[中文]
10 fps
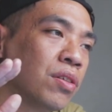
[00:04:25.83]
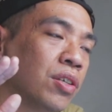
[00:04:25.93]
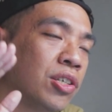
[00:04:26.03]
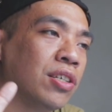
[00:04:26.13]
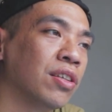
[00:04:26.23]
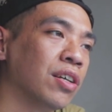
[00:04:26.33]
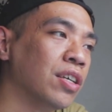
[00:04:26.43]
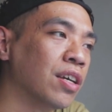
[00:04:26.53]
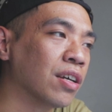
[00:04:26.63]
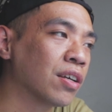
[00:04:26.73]
新的
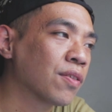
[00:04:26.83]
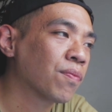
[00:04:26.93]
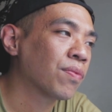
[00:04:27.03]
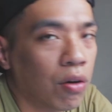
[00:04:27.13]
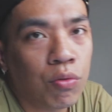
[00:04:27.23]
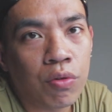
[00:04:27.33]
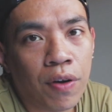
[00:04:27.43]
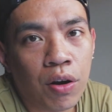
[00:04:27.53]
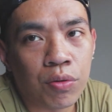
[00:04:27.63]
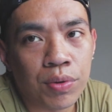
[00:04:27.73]
一页。大家如果
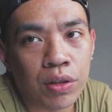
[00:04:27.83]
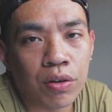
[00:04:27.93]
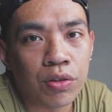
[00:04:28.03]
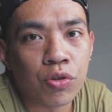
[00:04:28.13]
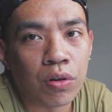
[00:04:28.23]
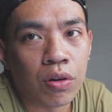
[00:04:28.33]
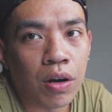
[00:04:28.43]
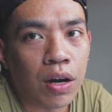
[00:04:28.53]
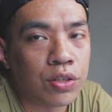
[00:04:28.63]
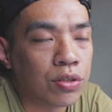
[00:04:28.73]
发了我频道很久的
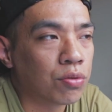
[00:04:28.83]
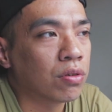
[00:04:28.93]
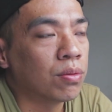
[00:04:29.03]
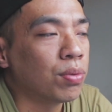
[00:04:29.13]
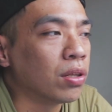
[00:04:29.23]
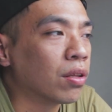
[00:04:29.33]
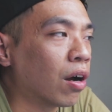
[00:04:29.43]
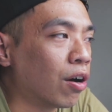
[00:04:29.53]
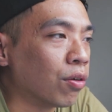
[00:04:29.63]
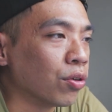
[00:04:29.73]
话，其实我的频
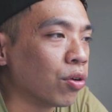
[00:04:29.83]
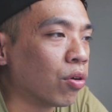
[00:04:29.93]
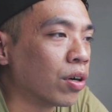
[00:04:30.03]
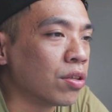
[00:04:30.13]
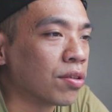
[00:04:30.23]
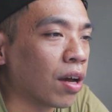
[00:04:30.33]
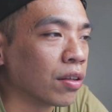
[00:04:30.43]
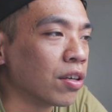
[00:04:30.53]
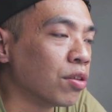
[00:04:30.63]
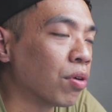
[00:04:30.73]
道有很
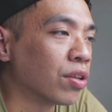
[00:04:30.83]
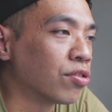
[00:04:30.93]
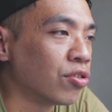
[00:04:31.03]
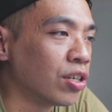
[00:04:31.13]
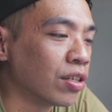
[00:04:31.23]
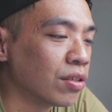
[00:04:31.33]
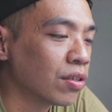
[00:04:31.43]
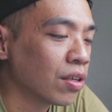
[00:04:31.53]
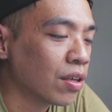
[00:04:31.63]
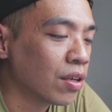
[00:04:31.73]
长的一段时间。
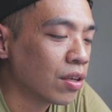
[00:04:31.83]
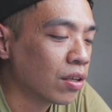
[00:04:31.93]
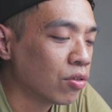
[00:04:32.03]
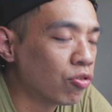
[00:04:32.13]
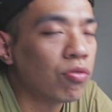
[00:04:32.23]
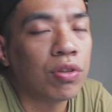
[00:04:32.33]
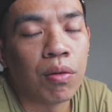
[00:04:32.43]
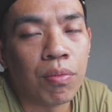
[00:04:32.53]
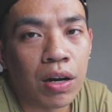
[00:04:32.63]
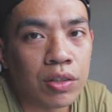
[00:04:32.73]
去
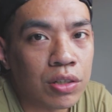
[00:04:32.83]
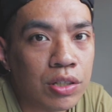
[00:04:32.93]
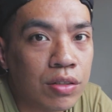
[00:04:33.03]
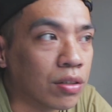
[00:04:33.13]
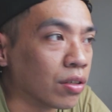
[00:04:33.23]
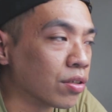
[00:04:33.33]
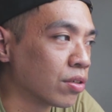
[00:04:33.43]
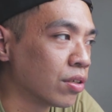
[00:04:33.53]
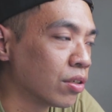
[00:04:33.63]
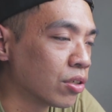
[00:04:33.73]
年吧，将近一整年
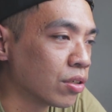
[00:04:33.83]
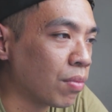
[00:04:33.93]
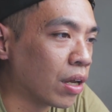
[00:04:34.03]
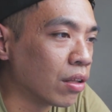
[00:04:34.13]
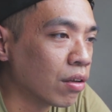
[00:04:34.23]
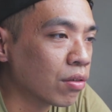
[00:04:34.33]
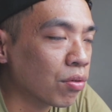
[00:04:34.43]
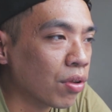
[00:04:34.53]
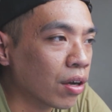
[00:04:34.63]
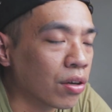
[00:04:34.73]
时间，其实每天
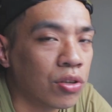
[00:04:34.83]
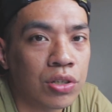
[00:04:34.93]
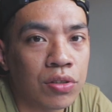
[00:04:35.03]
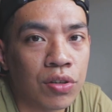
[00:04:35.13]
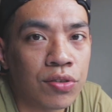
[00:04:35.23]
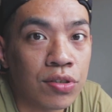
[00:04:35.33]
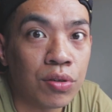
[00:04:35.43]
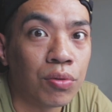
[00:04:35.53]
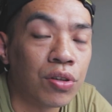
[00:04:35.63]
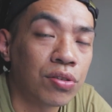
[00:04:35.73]
都在更新的
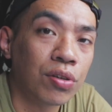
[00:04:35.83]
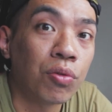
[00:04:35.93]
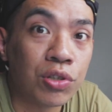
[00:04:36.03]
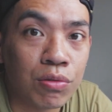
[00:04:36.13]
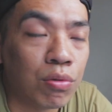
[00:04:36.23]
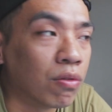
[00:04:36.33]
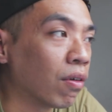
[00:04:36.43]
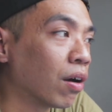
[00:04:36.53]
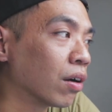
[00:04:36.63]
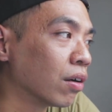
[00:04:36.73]
是我的生活记录的
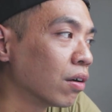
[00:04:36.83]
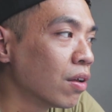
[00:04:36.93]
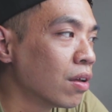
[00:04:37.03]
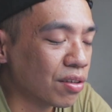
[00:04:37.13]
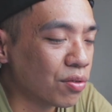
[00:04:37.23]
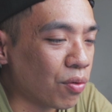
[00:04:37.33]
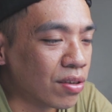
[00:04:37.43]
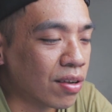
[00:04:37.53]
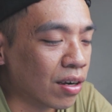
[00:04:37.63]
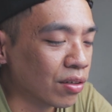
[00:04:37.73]
Vlog。这阵子
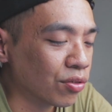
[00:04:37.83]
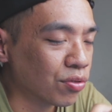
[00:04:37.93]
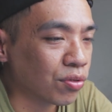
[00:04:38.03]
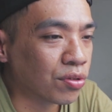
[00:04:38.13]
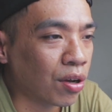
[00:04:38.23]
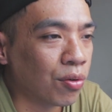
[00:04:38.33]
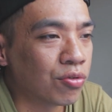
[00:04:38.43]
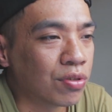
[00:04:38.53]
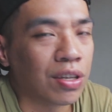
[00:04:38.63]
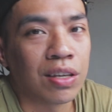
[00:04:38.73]
晚上就有稍微
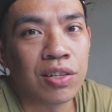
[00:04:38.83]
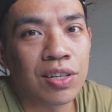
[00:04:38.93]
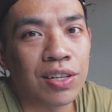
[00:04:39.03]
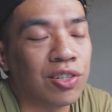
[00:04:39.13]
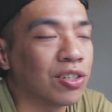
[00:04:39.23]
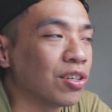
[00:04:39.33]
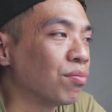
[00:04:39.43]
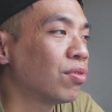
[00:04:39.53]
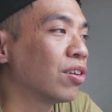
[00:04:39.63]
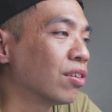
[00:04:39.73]
去点一些以前的
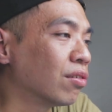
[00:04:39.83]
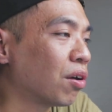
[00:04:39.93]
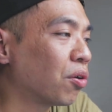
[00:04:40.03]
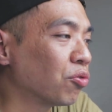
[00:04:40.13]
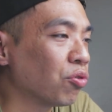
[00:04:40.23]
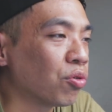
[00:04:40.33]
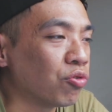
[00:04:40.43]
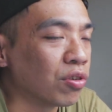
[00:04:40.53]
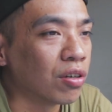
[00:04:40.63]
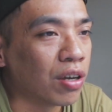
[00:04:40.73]
影片，然后就
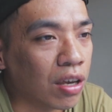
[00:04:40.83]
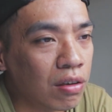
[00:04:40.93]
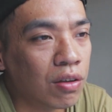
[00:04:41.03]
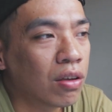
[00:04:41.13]
觉得，哎，